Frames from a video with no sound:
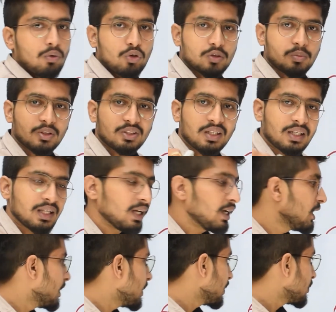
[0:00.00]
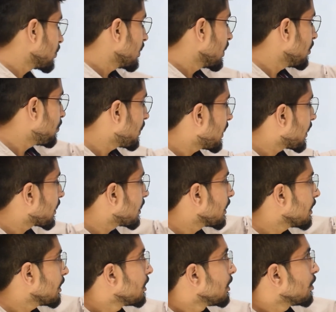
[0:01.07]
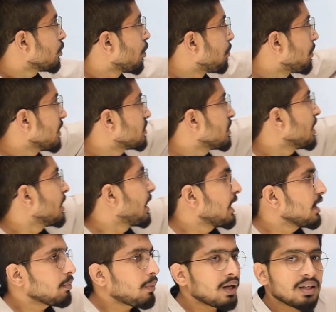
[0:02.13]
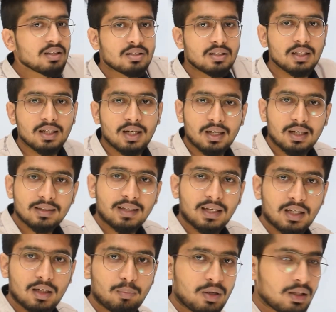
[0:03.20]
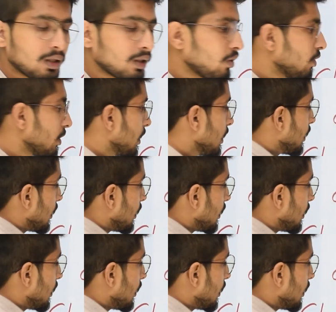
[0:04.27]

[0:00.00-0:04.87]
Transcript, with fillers: उसमें से टी घंटे तो यहीं पे लग गए तो पीछे नाइन माइनस टी घंटे साइकिल पर लगे होंगे